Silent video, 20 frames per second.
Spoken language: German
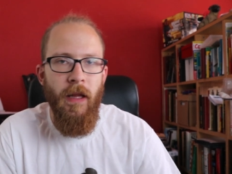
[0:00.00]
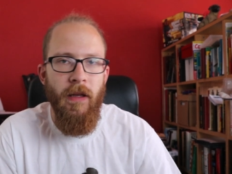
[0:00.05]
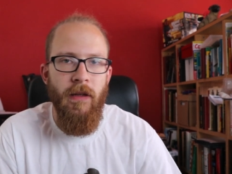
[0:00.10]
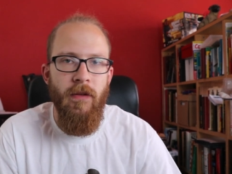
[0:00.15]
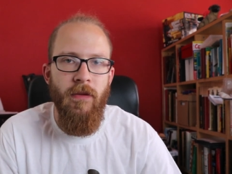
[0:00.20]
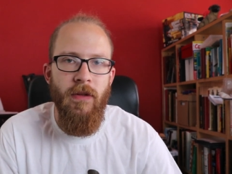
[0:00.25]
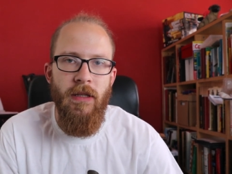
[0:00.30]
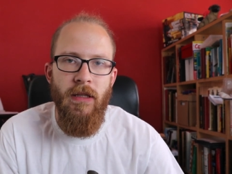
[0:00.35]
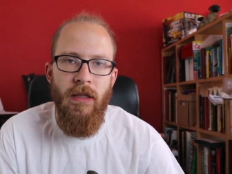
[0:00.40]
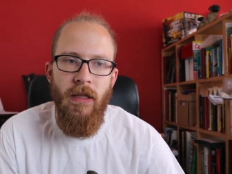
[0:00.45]

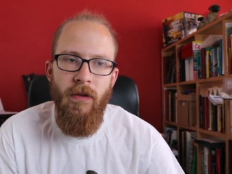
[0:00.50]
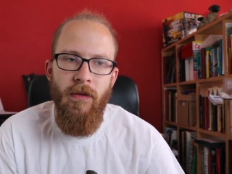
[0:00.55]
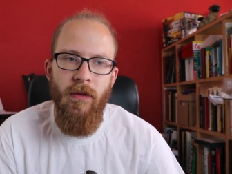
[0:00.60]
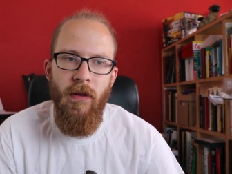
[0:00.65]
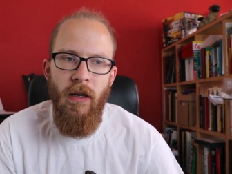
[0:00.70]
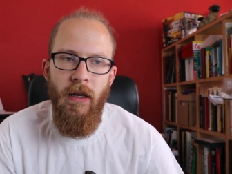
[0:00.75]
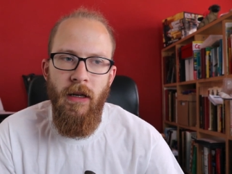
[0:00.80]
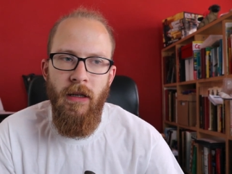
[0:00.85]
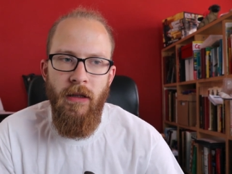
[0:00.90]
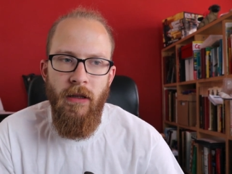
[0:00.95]
Ihr wisst ja
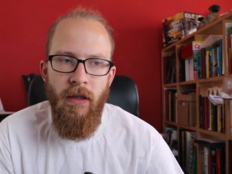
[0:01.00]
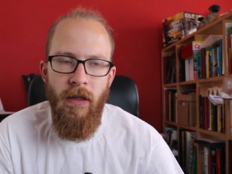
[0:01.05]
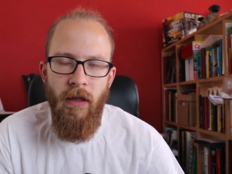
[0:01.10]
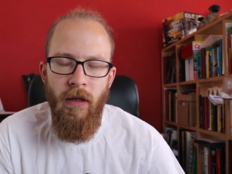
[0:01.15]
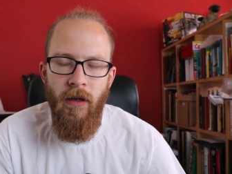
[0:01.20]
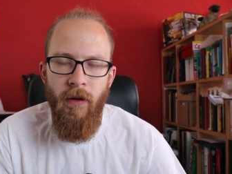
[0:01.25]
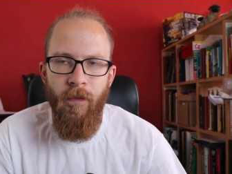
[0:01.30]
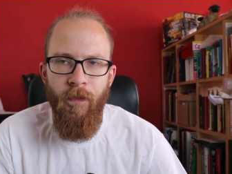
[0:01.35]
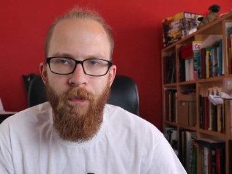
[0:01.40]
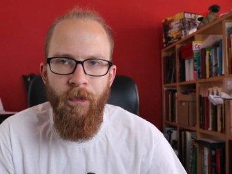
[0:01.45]
vielleicht,
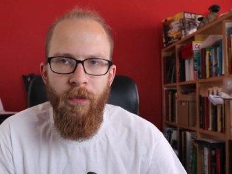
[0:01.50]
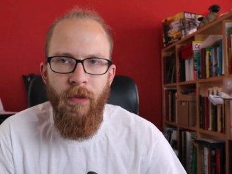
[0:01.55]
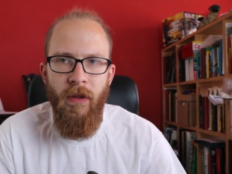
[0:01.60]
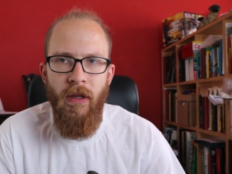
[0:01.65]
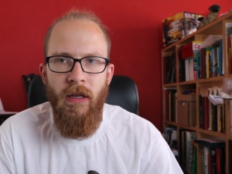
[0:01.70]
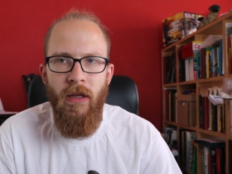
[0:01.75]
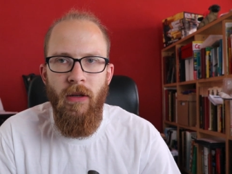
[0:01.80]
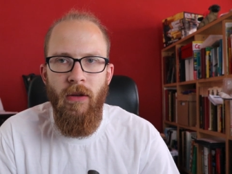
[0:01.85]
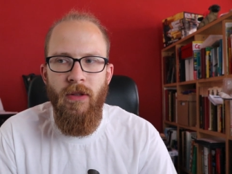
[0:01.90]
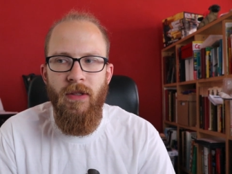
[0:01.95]
der
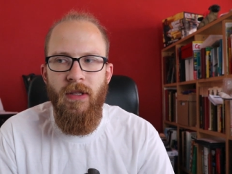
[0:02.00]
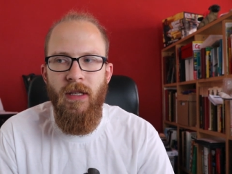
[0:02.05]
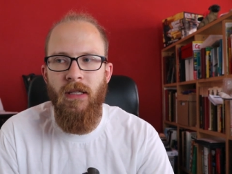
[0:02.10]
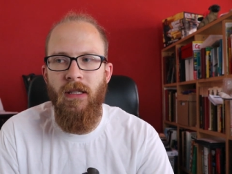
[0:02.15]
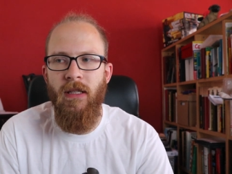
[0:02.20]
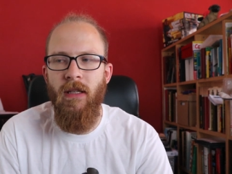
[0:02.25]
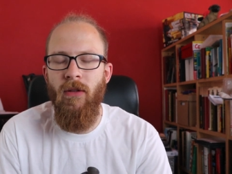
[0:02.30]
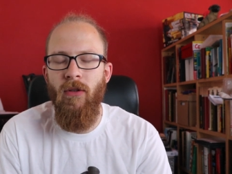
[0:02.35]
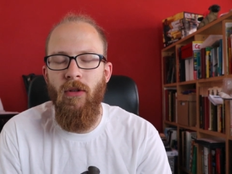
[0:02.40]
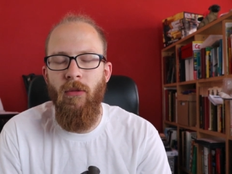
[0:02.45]

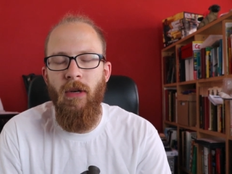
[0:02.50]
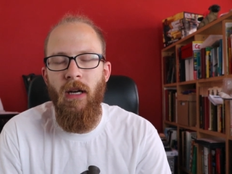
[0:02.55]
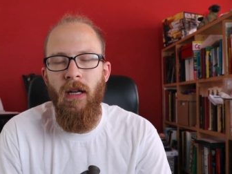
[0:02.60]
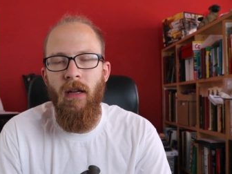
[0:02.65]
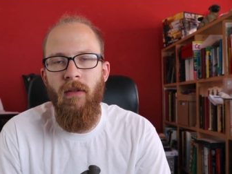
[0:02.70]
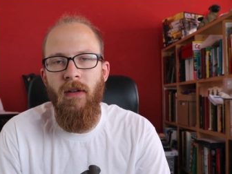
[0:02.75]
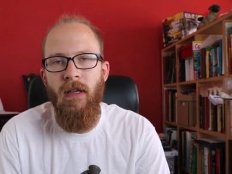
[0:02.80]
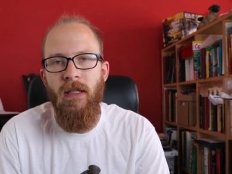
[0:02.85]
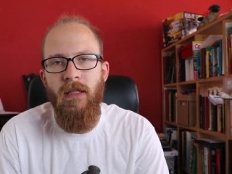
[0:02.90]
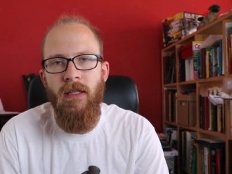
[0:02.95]
EJ6 hat
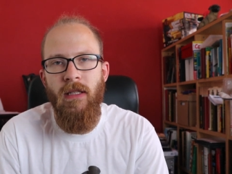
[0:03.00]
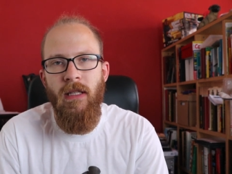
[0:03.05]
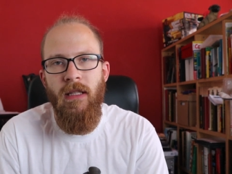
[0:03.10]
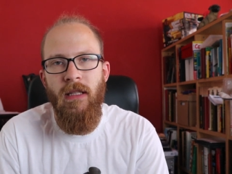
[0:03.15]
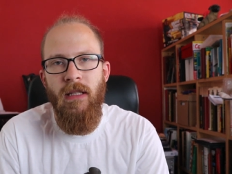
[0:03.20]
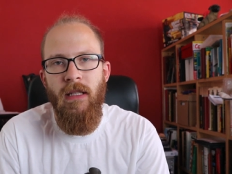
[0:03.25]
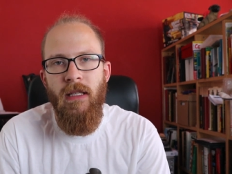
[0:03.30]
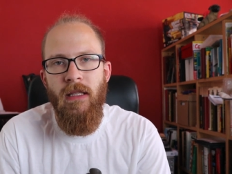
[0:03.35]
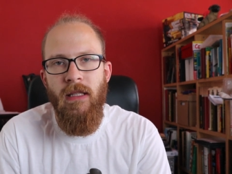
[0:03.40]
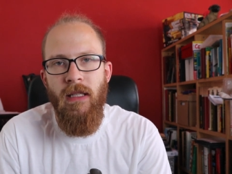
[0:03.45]
normalerweise
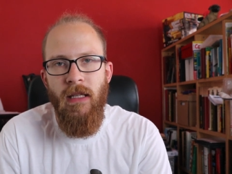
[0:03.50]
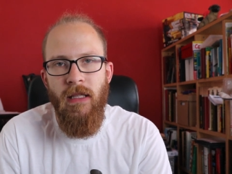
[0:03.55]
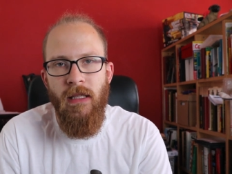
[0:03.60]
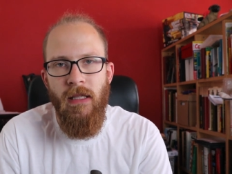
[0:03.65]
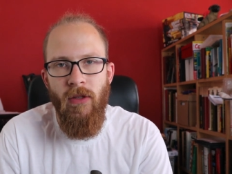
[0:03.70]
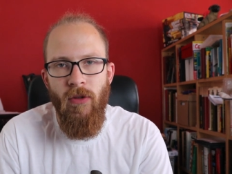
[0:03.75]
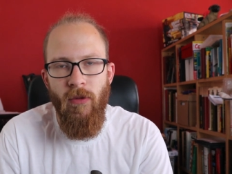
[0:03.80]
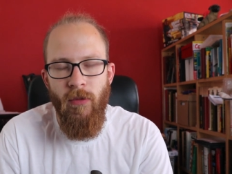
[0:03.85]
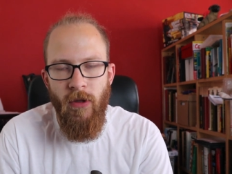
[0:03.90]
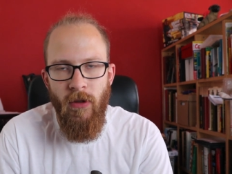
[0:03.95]
den
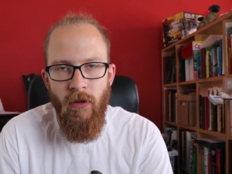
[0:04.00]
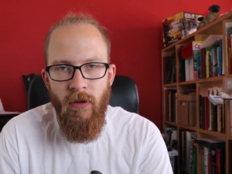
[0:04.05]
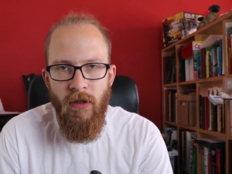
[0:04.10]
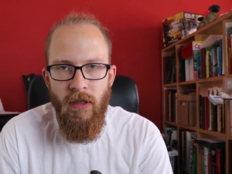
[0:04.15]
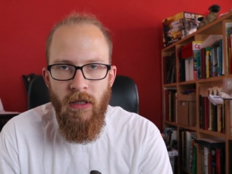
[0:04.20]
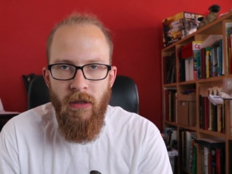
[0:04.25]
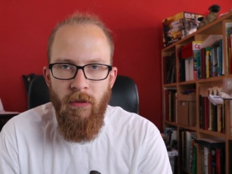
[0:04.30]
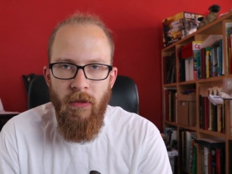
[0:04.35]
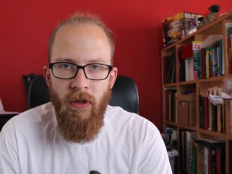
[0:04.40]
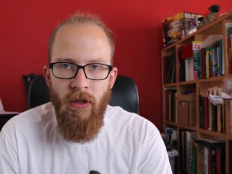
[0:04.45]

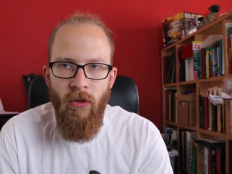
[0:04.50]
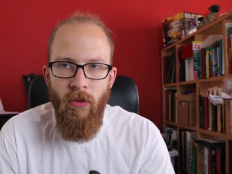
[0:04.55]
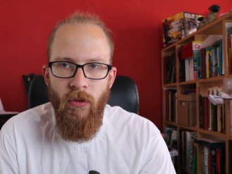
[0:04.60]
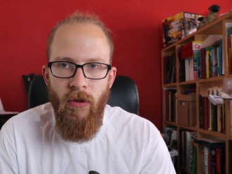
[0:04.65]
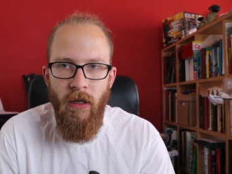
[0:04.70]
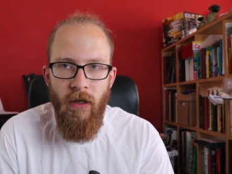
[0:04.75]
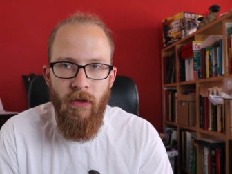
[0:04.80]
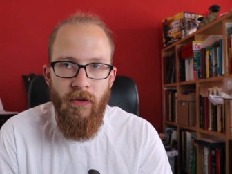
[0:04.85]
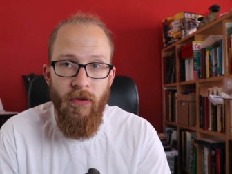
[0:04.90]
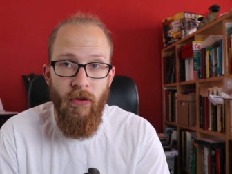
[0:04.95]
D16Y7 mit
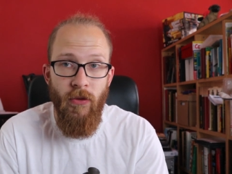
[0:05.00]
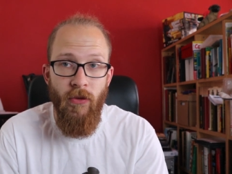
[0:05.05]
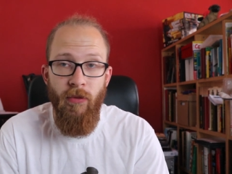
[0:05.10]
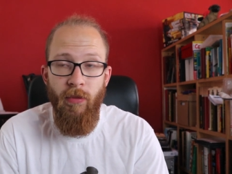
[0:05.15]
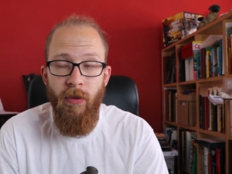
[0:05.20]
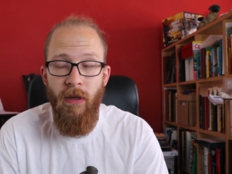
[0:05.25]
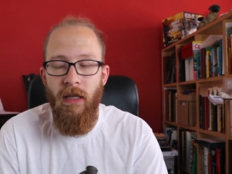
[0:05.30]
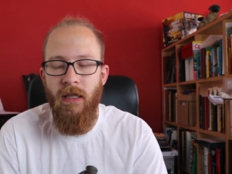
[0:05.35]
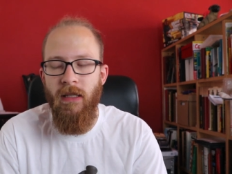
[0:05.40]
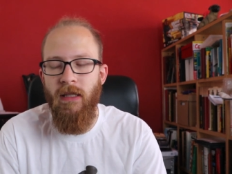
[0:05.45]
105
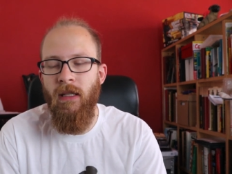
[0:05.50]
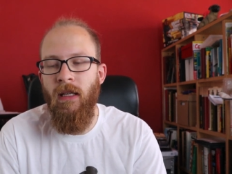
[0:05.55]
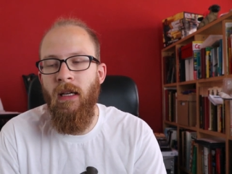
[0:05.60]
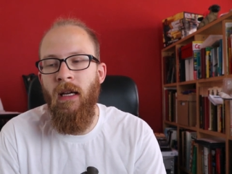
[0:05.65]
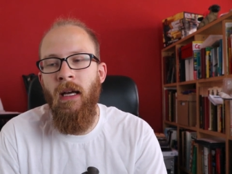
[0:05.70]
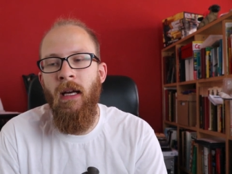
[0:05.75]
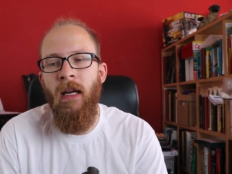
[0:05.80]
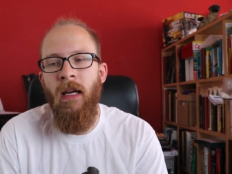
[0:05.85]
PS.